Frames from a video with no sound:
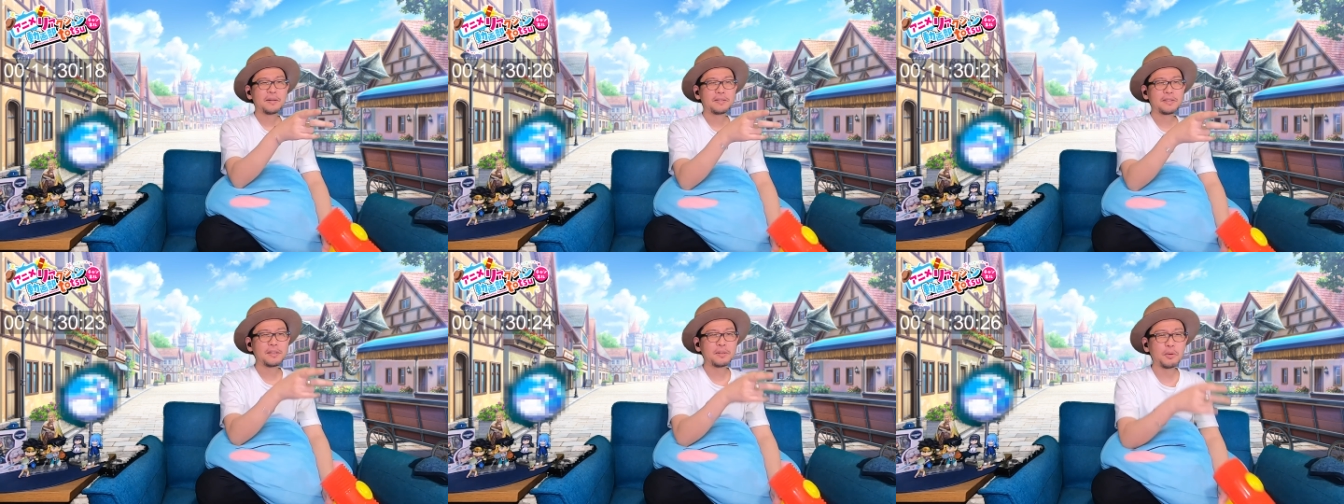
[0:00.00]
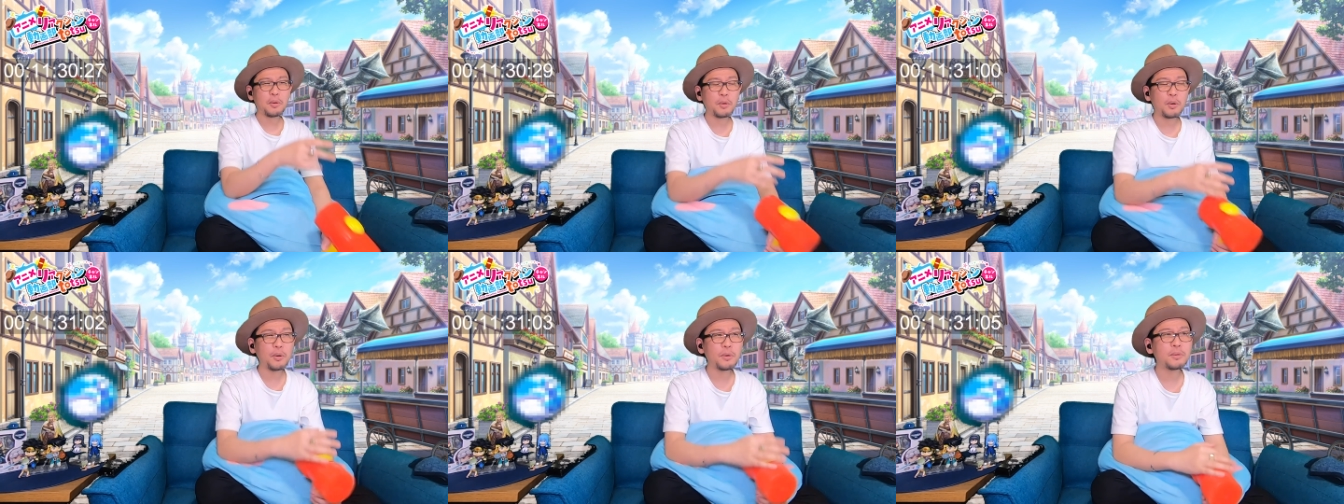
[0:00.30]
て
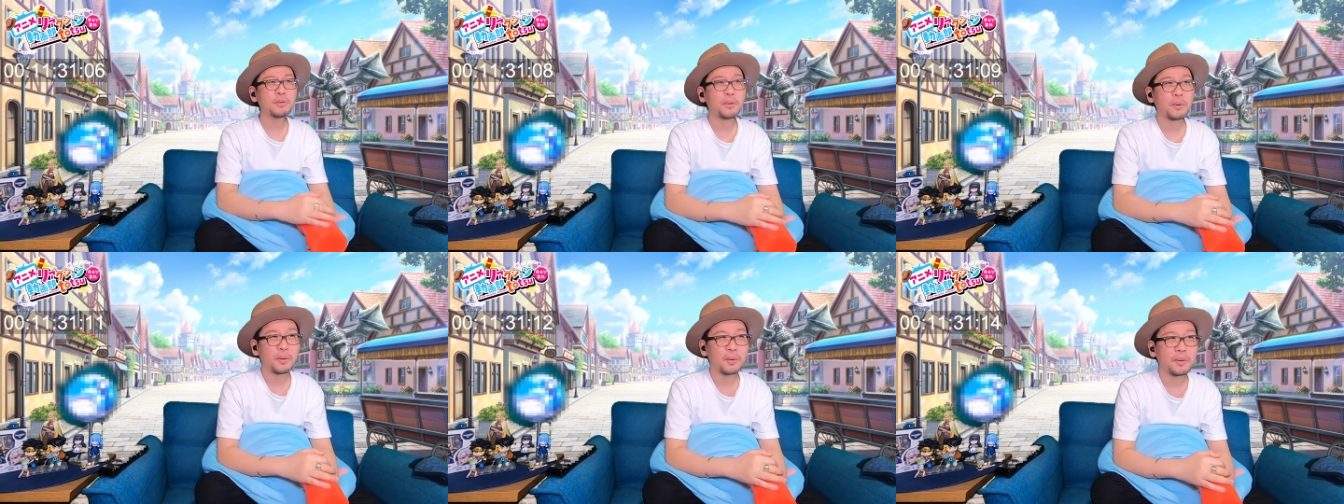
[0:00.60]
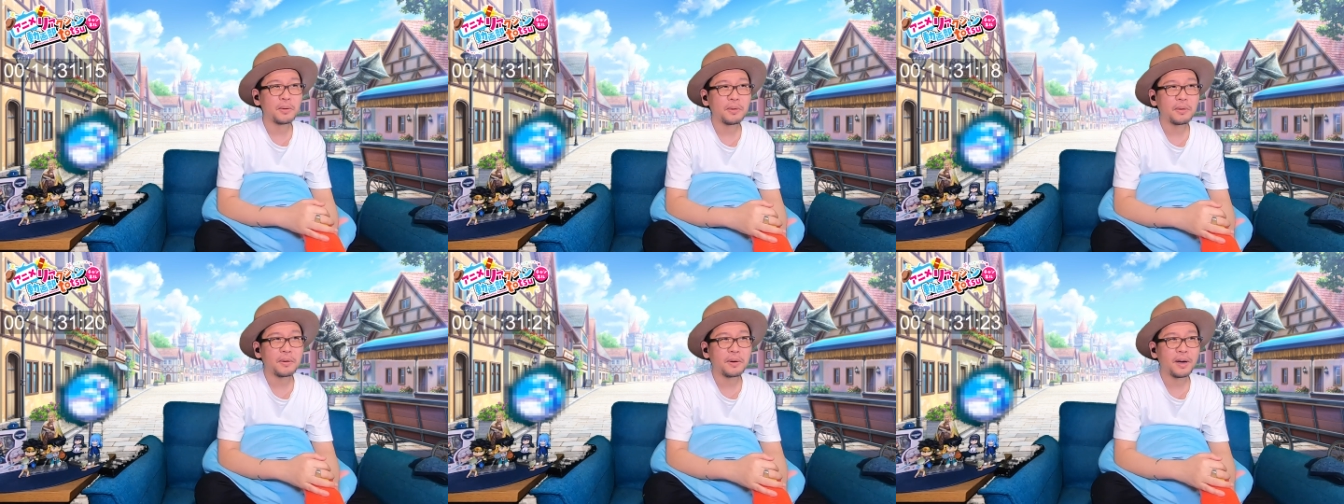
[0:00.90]
残る
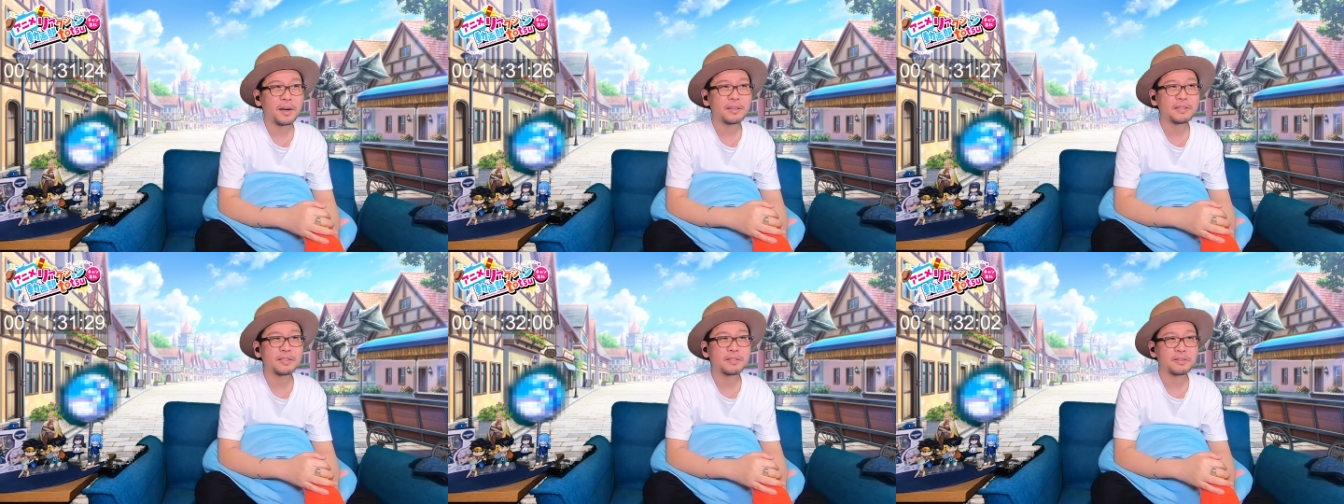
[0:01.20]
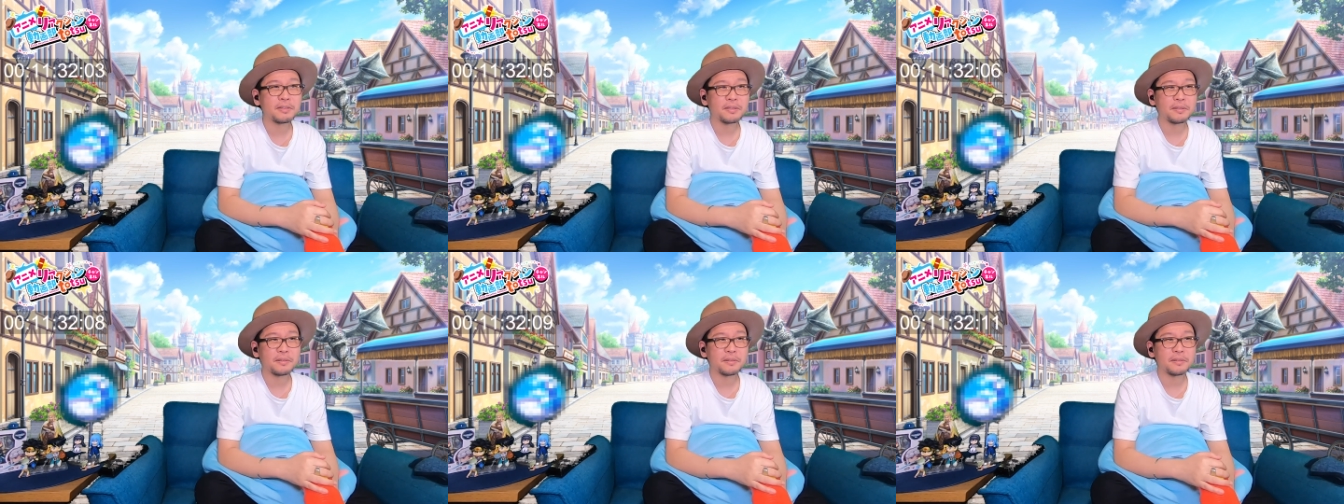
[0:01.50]
のあい
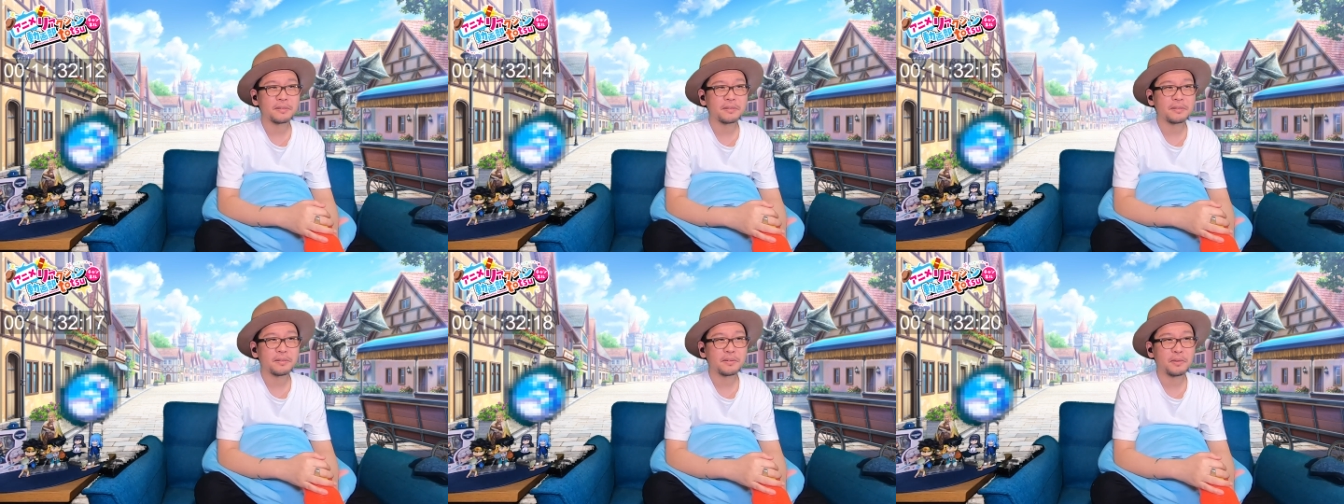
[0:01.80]
つ。